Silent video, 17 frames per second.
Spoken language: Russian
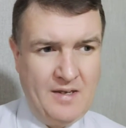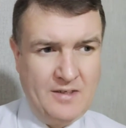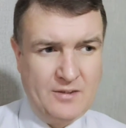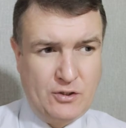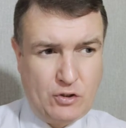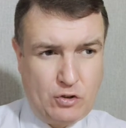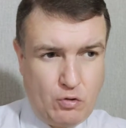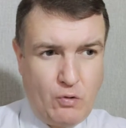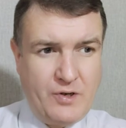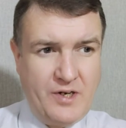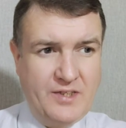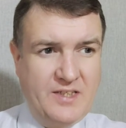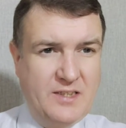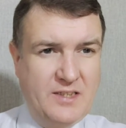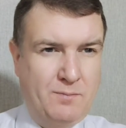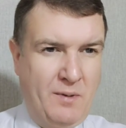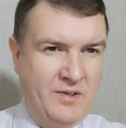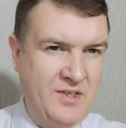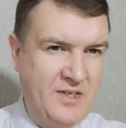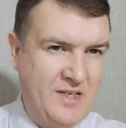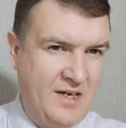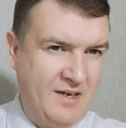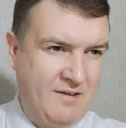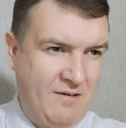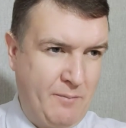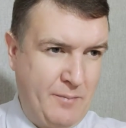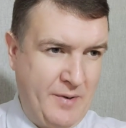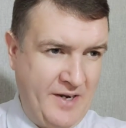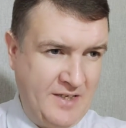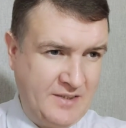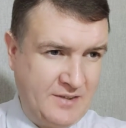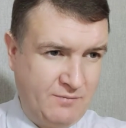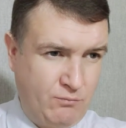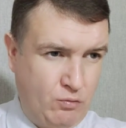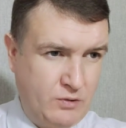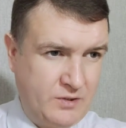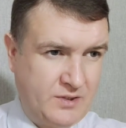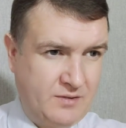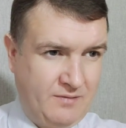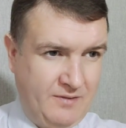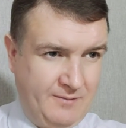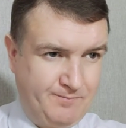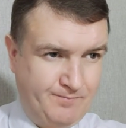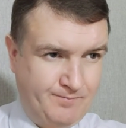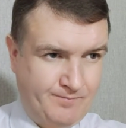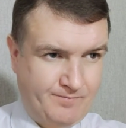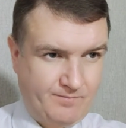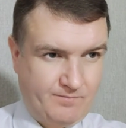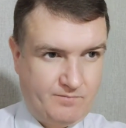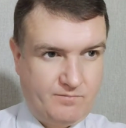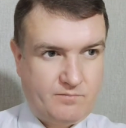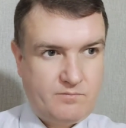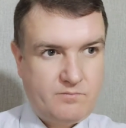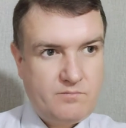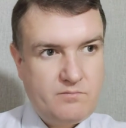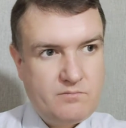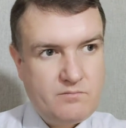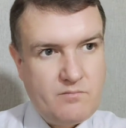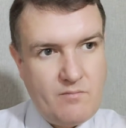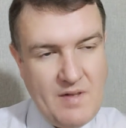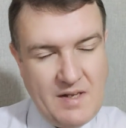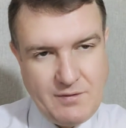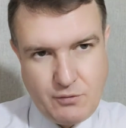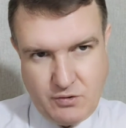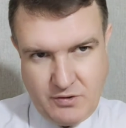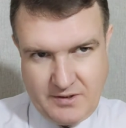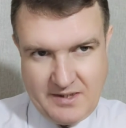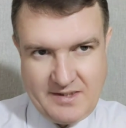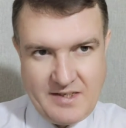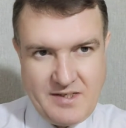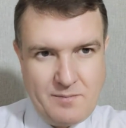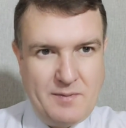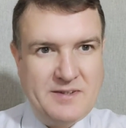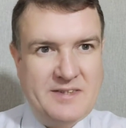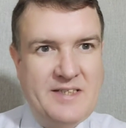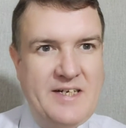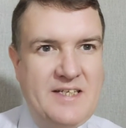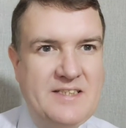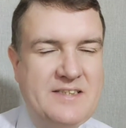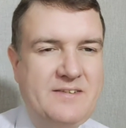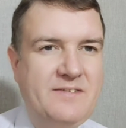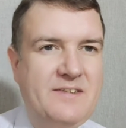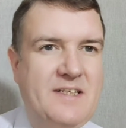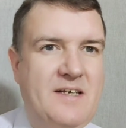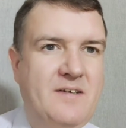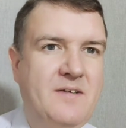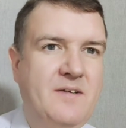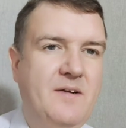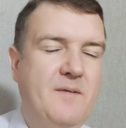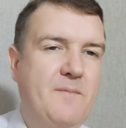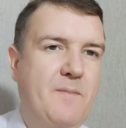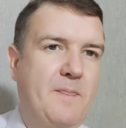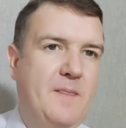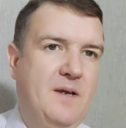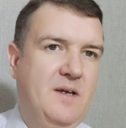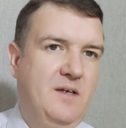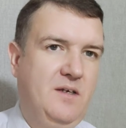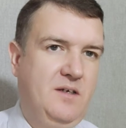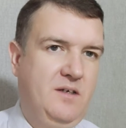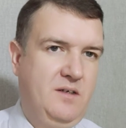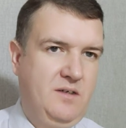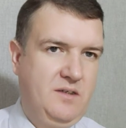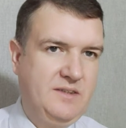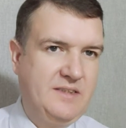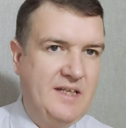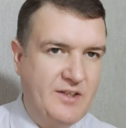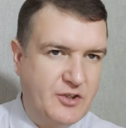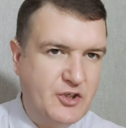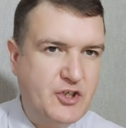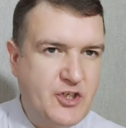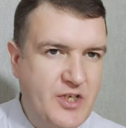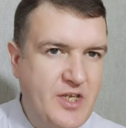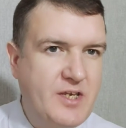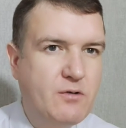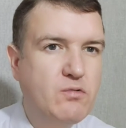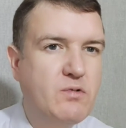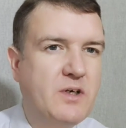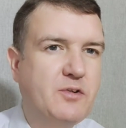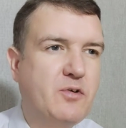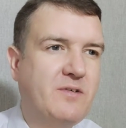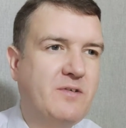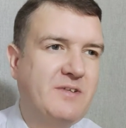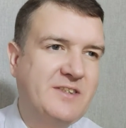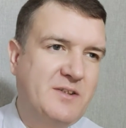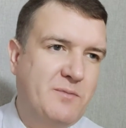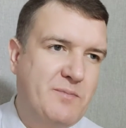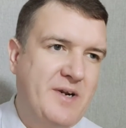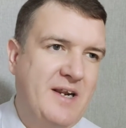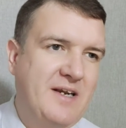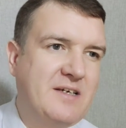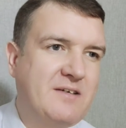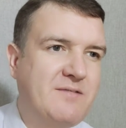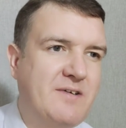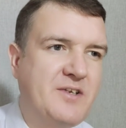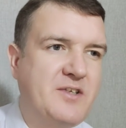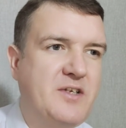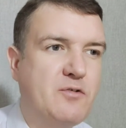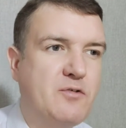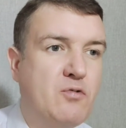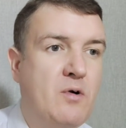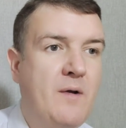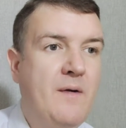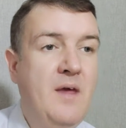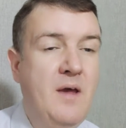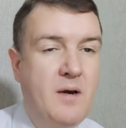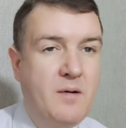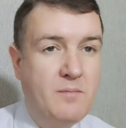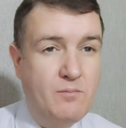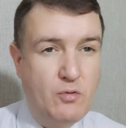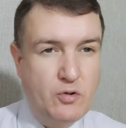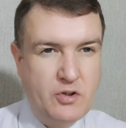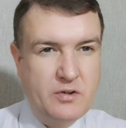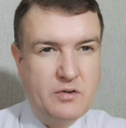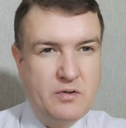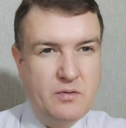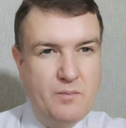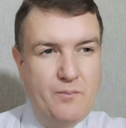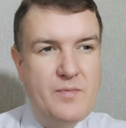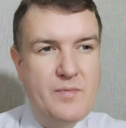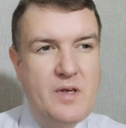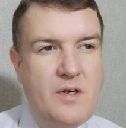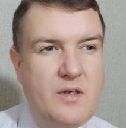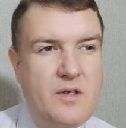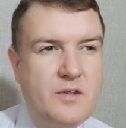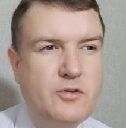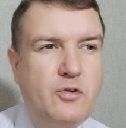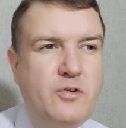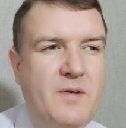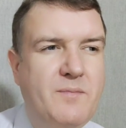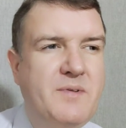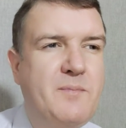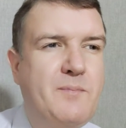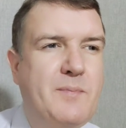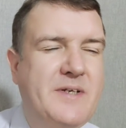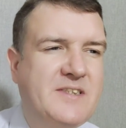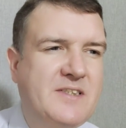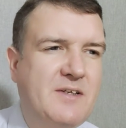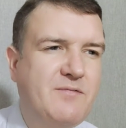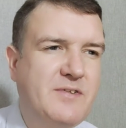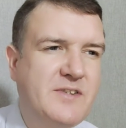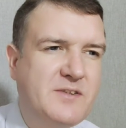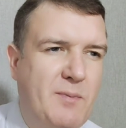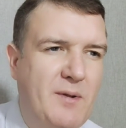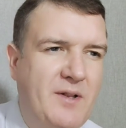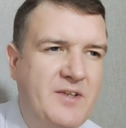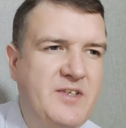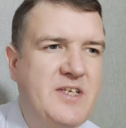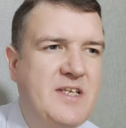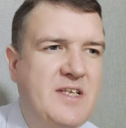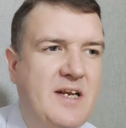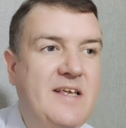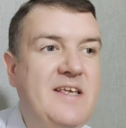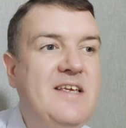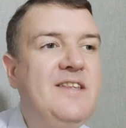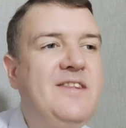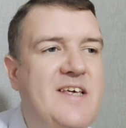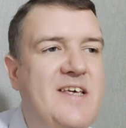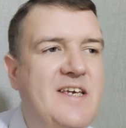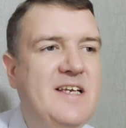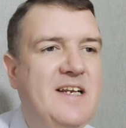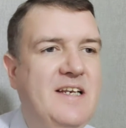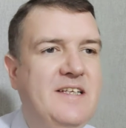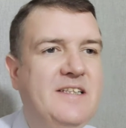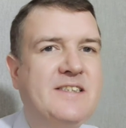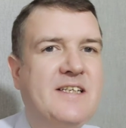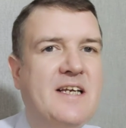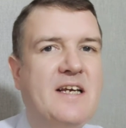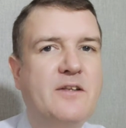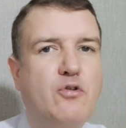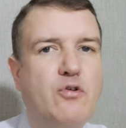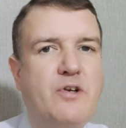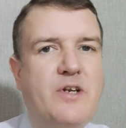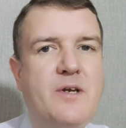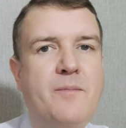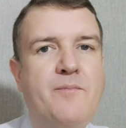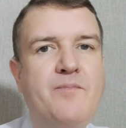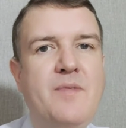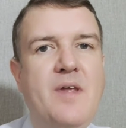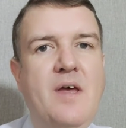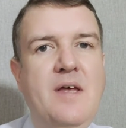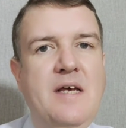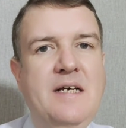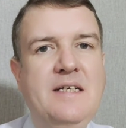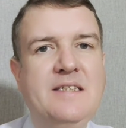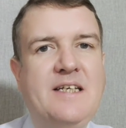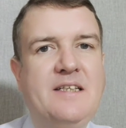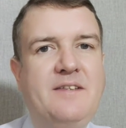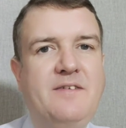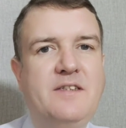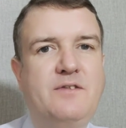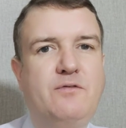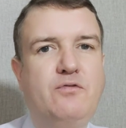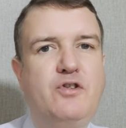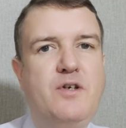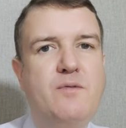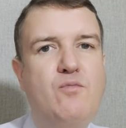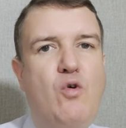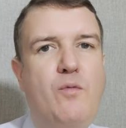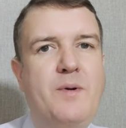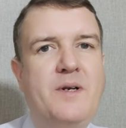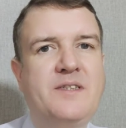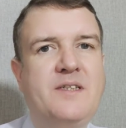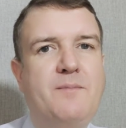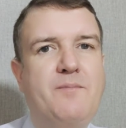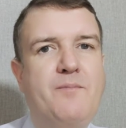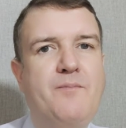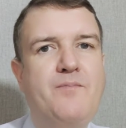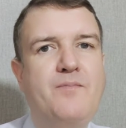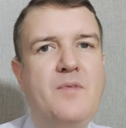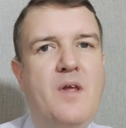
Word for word: стороны исполнительного производства. То есть это непосредственно э, должник, у которого забрали квартиру. Может э, судебный пристав-исполнитель, иные лица, которые соответствующим образом